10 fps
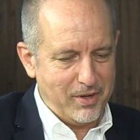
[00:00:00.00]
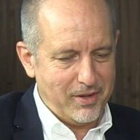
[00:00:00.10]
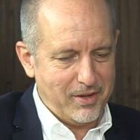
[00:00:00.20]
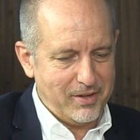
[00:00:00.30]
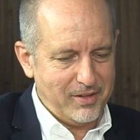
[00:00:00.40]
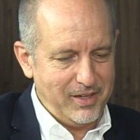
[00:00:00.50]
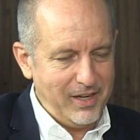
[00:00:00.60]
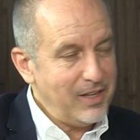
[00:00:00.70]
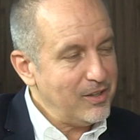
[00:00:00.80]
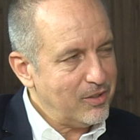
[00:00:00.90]
äh,
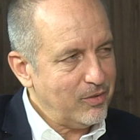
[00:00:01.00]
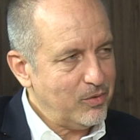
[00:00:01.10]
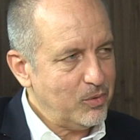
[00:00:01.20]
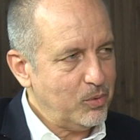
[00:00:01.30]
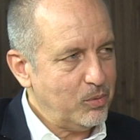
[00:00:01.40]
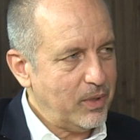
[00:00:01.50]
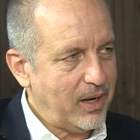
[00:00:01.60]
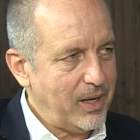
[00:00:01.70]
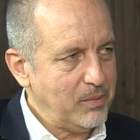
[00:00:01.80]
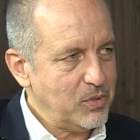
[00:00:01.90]
Interview
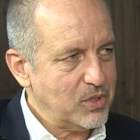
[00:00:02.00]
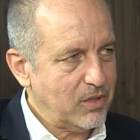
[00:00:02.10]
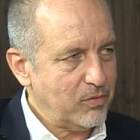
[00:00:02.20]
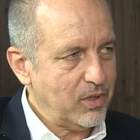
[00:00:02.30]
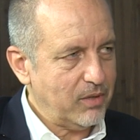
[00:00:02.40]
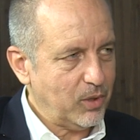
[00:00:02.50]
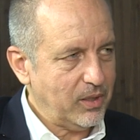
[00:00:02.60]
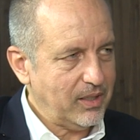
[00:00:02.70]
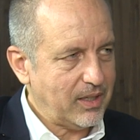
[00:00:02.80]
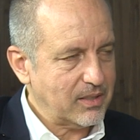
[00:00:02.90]
bereit bist. Dafür
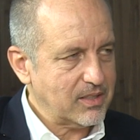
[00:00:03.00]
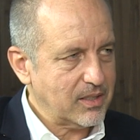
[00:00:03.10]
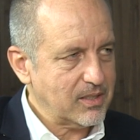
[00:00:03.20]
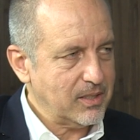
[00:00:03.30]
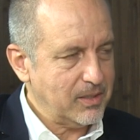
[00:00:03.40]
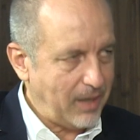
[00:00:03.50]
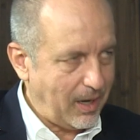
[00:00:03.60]
wirklich ganz herzlichen